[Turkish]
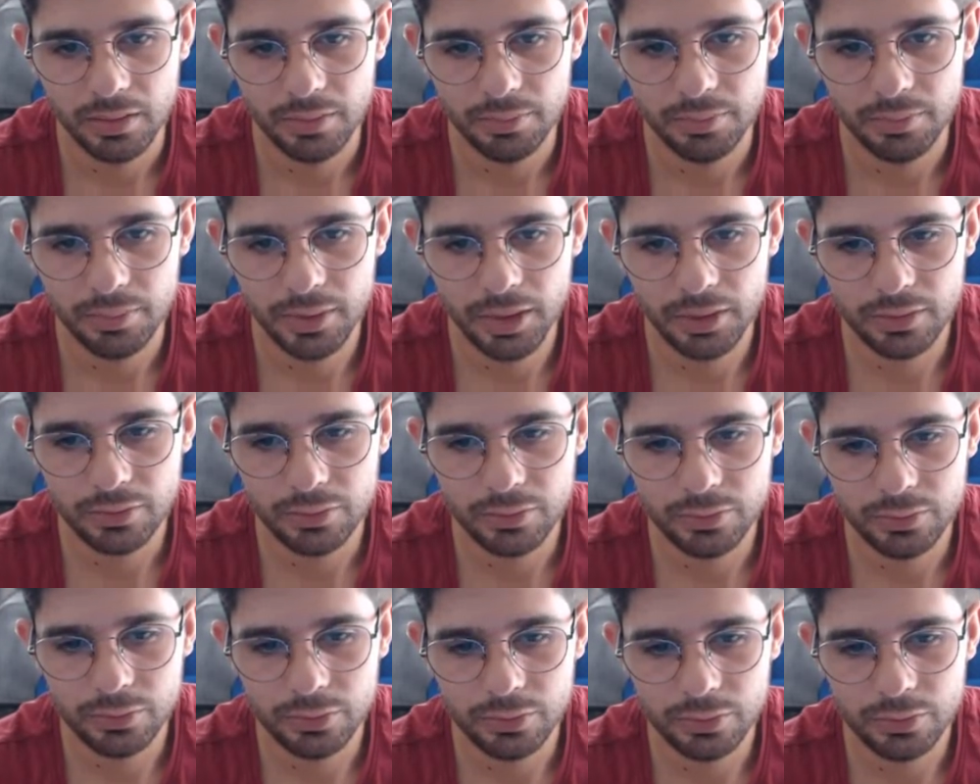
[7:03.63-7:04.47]
ben
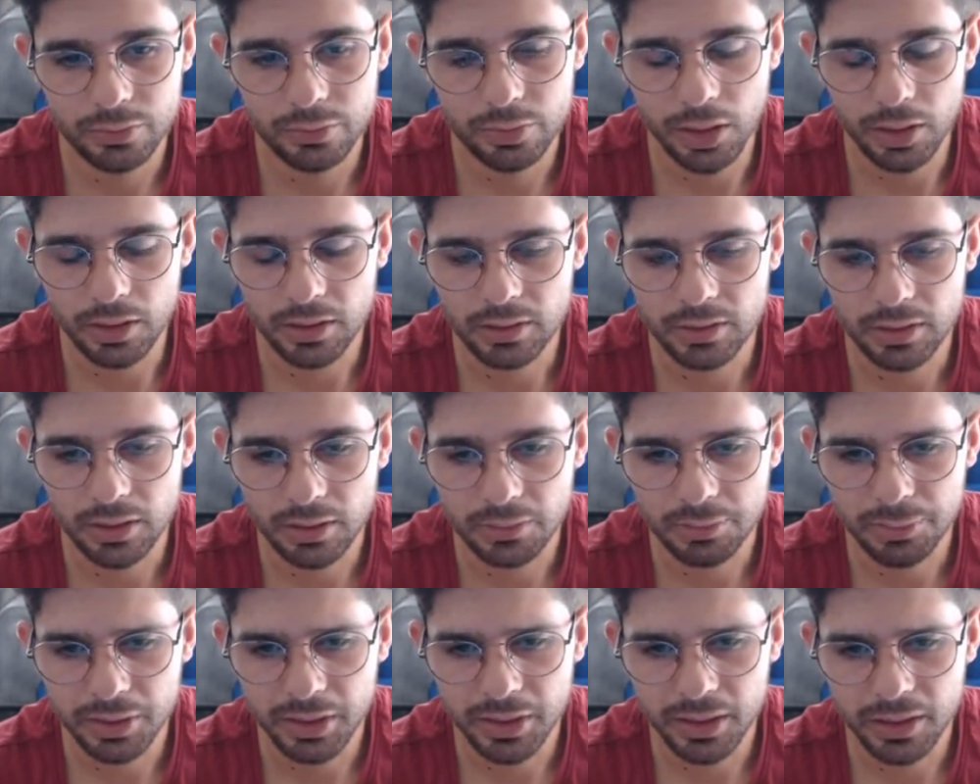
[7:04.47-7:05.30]
kulaklık
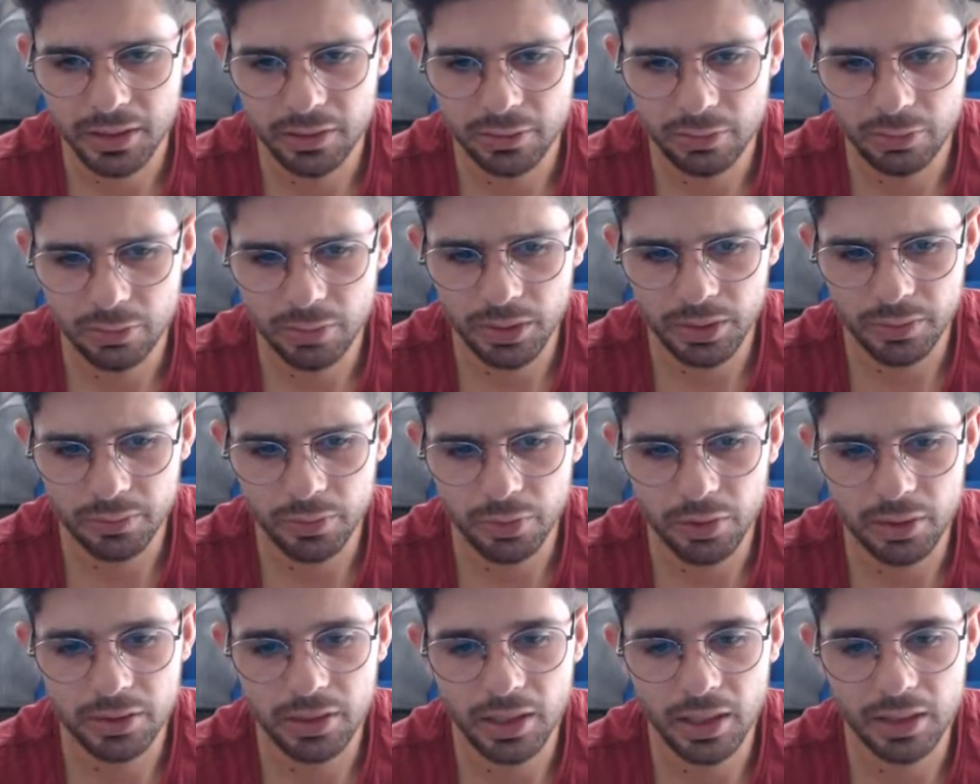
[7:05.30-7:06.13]
takma gereği duymadım.
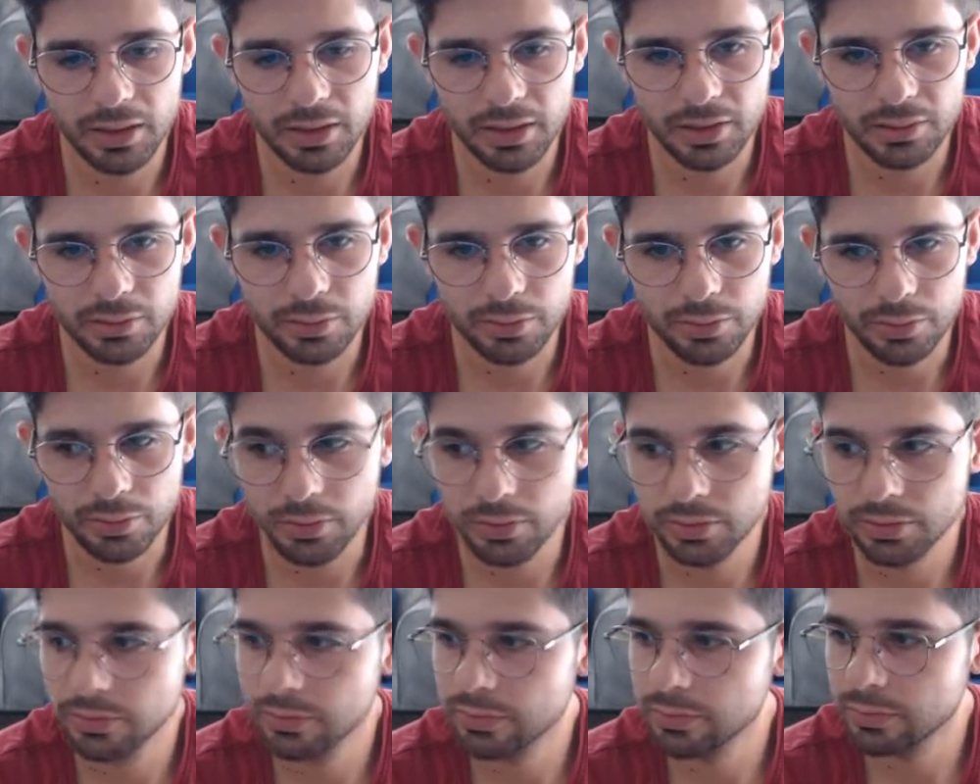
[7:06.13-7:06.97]
Böyle daha rahat oluyor.
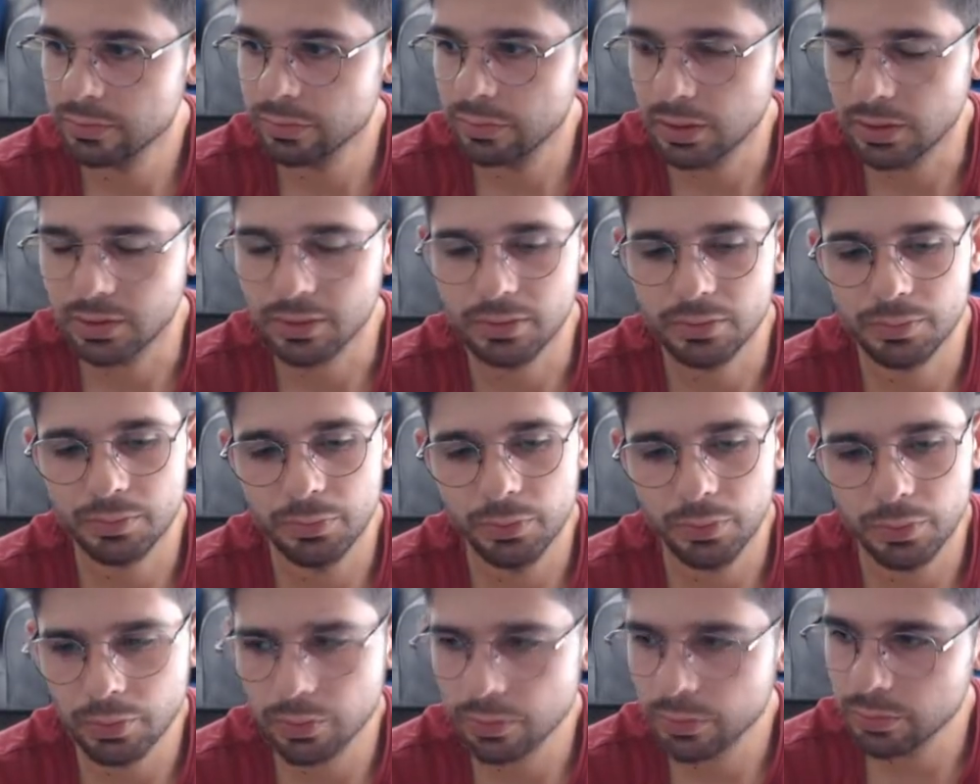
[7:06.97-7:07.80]
Kulaklık
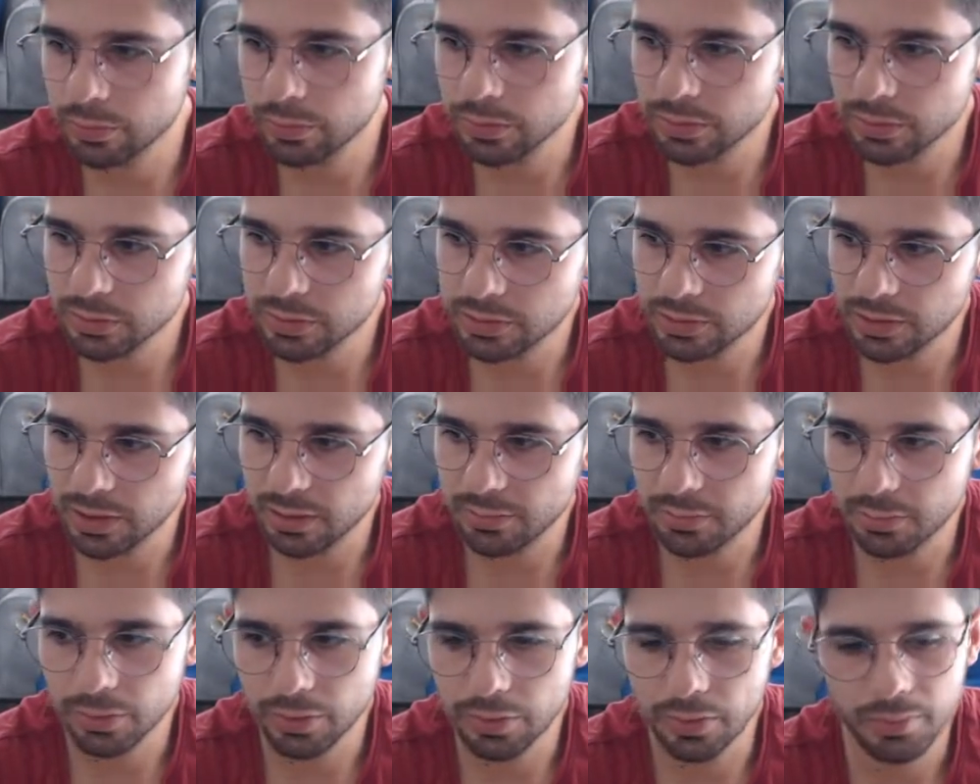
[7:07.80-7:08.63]
büyük olduğu için
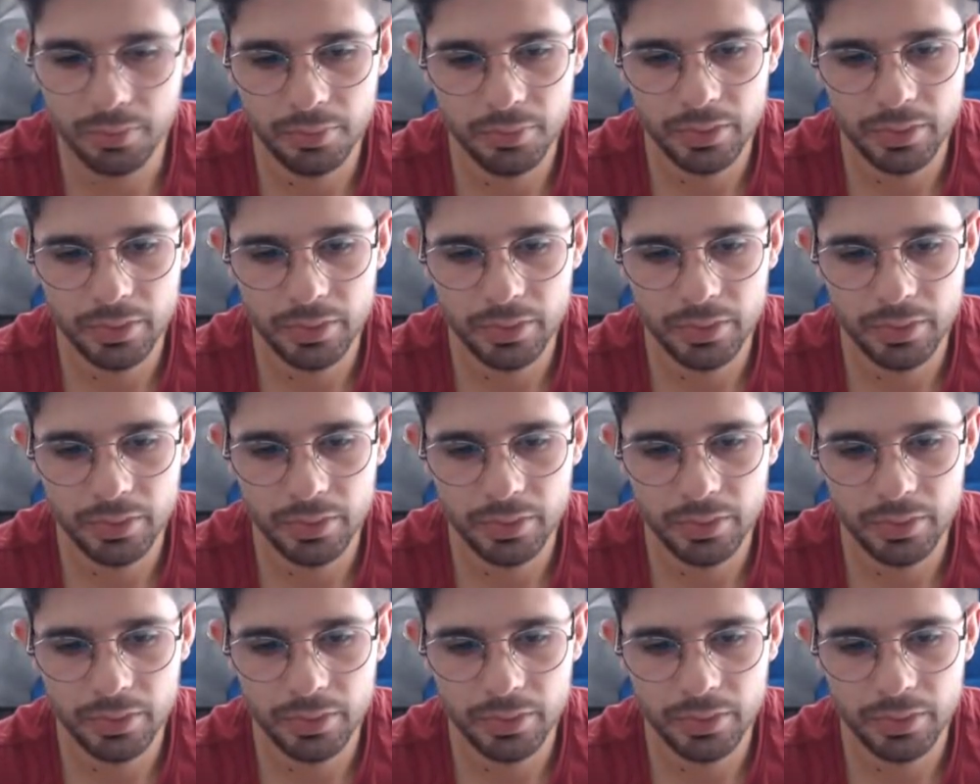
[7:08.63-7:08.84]
sevmiyorum.